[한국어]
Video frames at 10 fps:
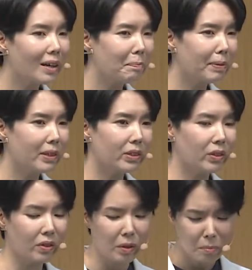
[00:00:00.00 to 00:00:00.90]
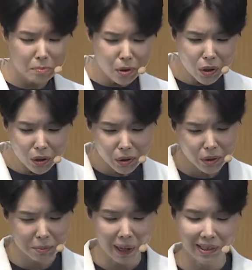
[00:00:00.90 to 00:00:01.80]
앞에서
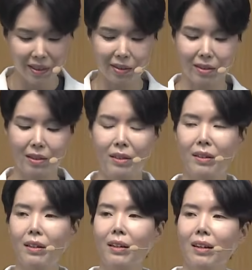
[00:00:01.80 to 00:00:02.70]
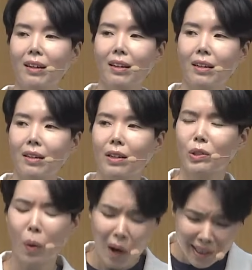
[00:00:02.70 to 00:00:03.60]
물러서지 마세요.
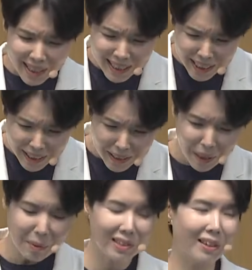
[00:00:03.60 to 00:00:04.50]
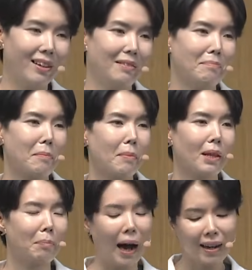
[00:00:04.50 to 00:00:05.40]
저항이 있을 때마다,
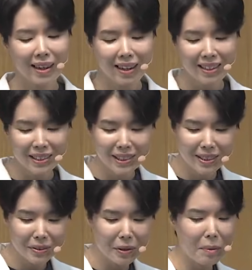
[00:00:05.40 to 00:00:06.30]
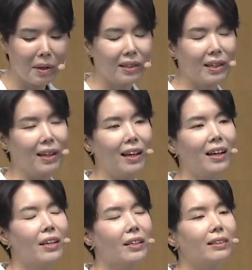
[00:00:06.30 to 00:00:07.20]
방해가 있을 때마다
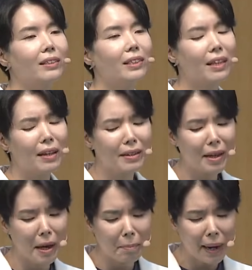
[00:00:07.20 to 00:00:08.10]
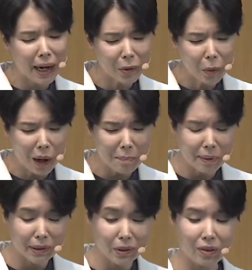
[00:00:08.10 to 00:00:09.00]
인생의 파도
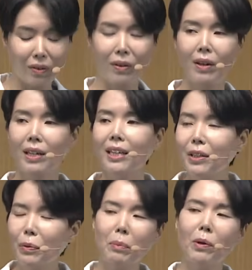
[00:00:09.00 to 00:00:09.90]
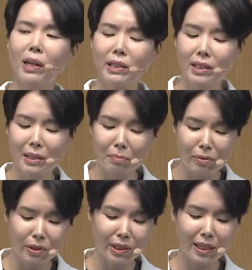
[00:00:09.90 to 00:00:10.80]
앞에서 그 휘몰아치는
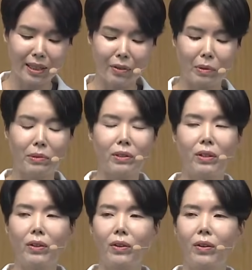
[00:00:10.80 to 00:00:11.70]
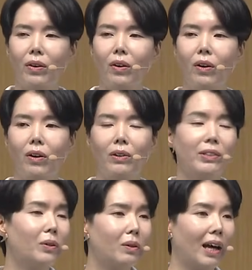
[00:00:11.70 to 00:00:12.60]
물살에 휩쓸려 어,
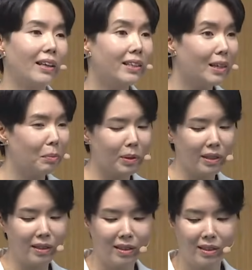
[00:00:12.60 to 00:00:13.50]
이건 아닌가 보다.